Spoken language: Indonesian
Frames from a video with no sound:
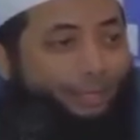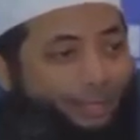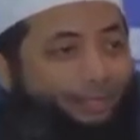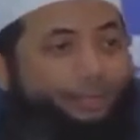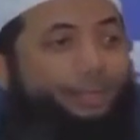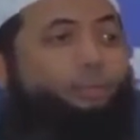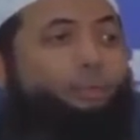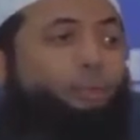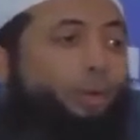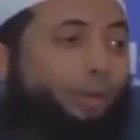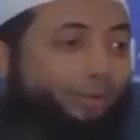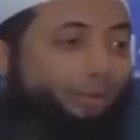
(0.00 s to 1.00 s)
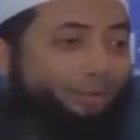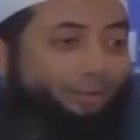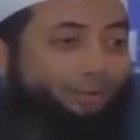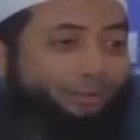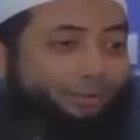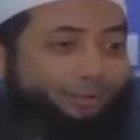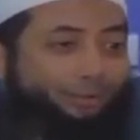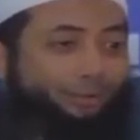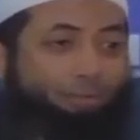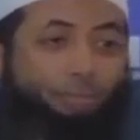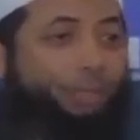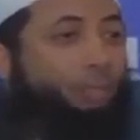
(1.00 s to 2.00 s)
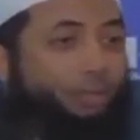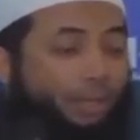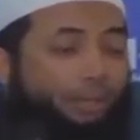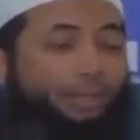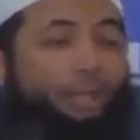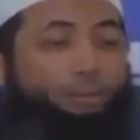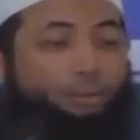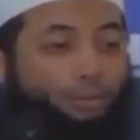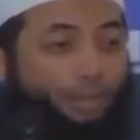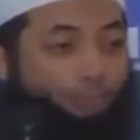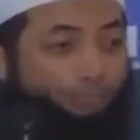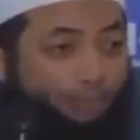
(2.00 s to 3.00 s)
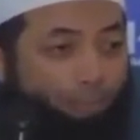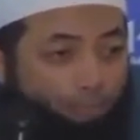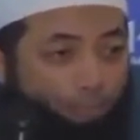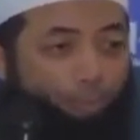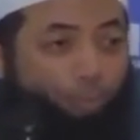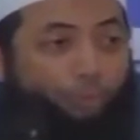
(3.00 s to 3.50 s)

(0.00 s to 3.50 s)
niatnya harus kuat. Biar tidak sahur tetap mampu